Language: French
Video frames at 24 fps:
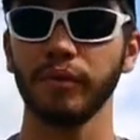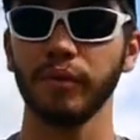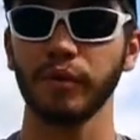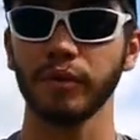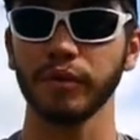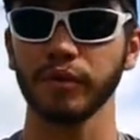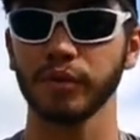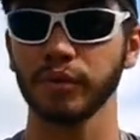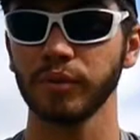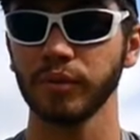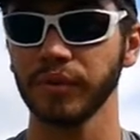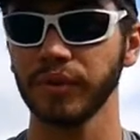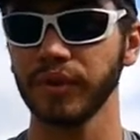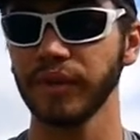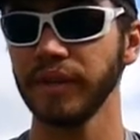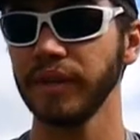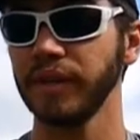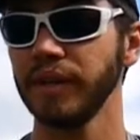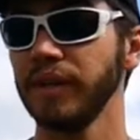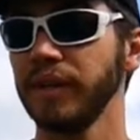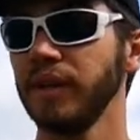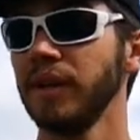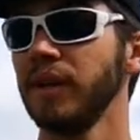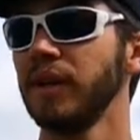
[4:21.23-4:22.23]
en
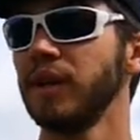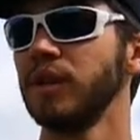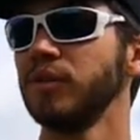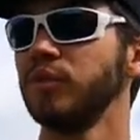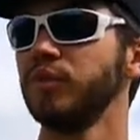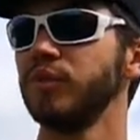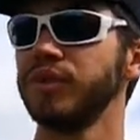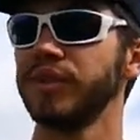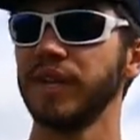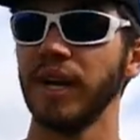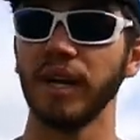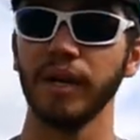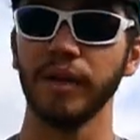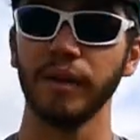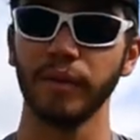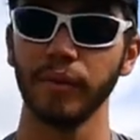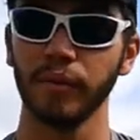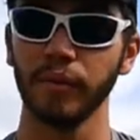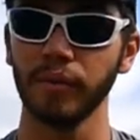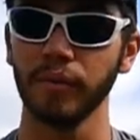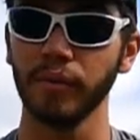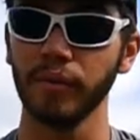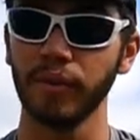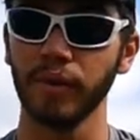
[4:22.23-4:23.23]
Franche-Comté, jusqu'à
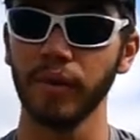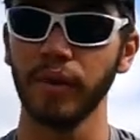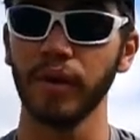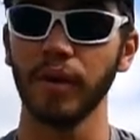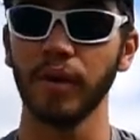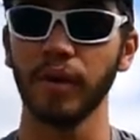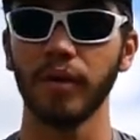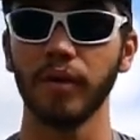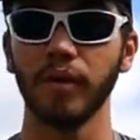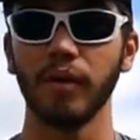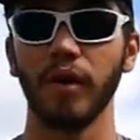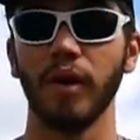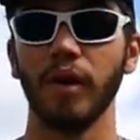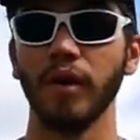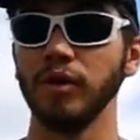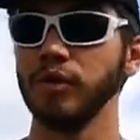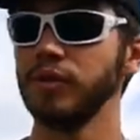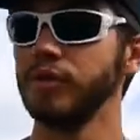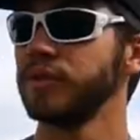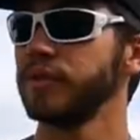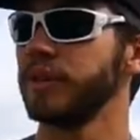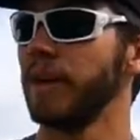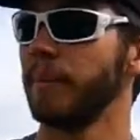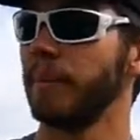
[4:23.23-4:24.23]
Lyon, euh,
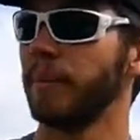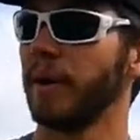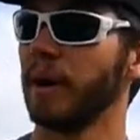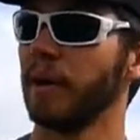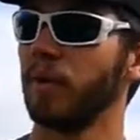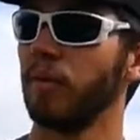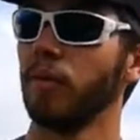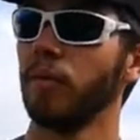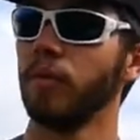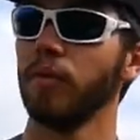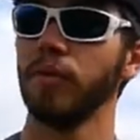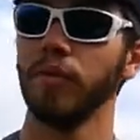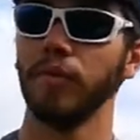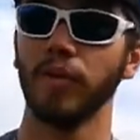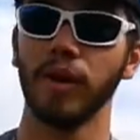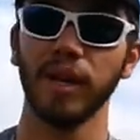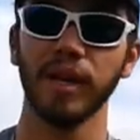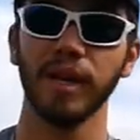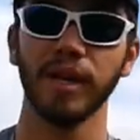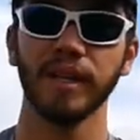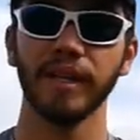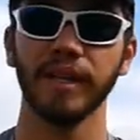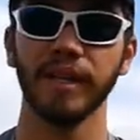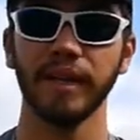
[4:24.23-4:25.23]
jusqu'à Mâcon.
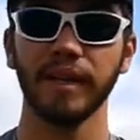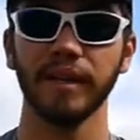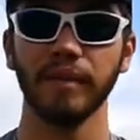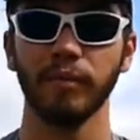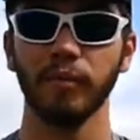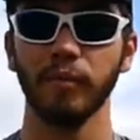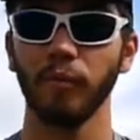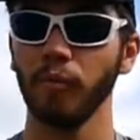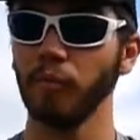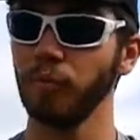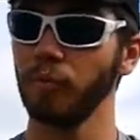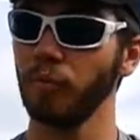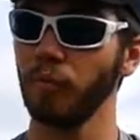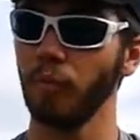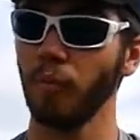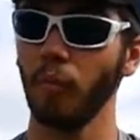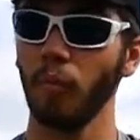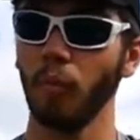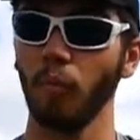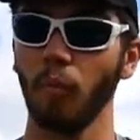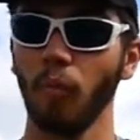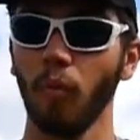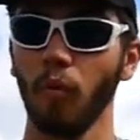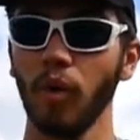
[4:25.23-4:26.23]
Voilà, il y a...
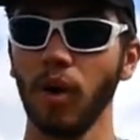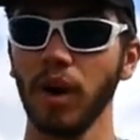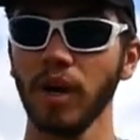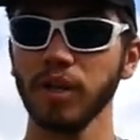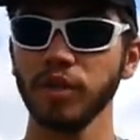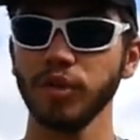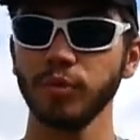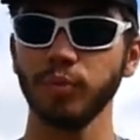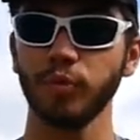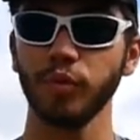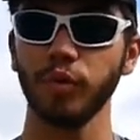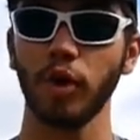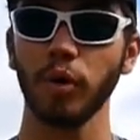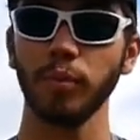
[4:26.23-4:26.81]
moi je peux